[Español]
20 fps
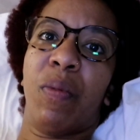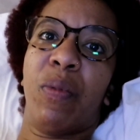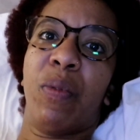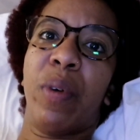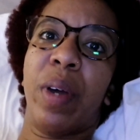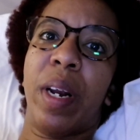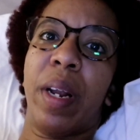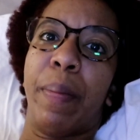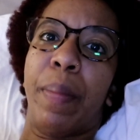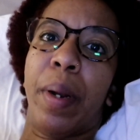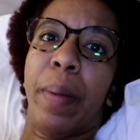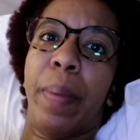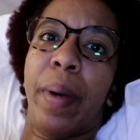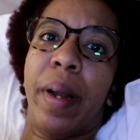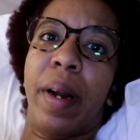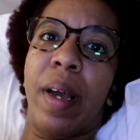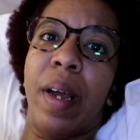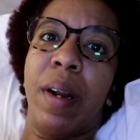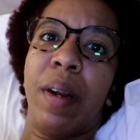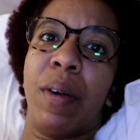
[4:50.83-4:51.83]
fuera a
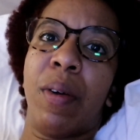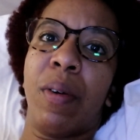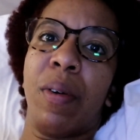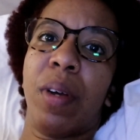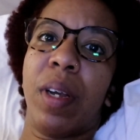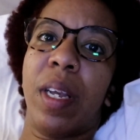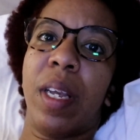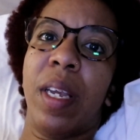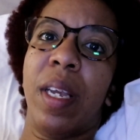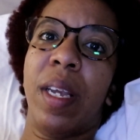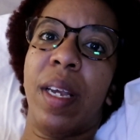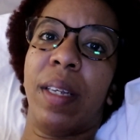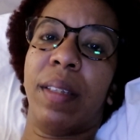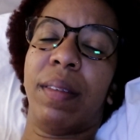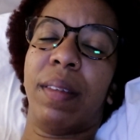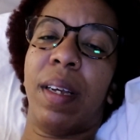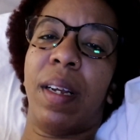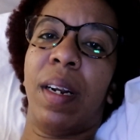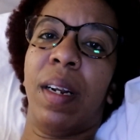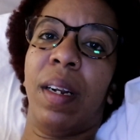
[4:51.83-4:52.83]
prepararnos y ya
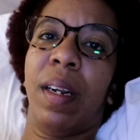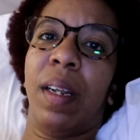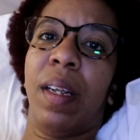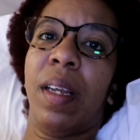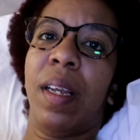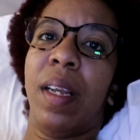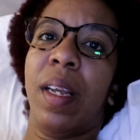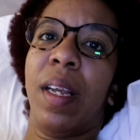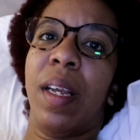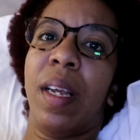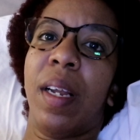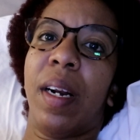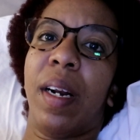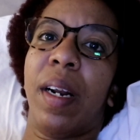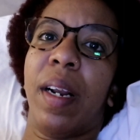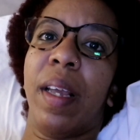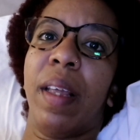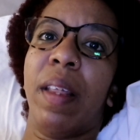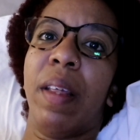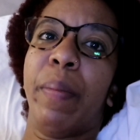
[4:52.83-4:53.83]
estar
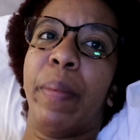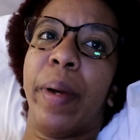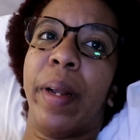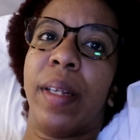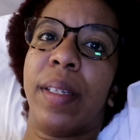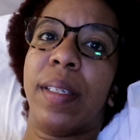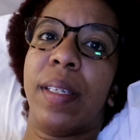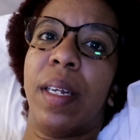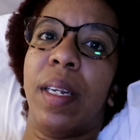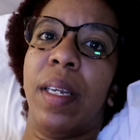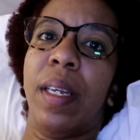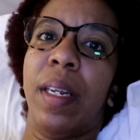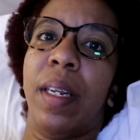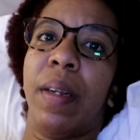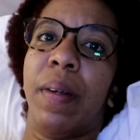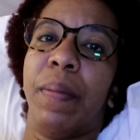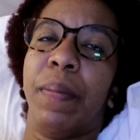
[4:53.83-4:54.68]
ready para salir.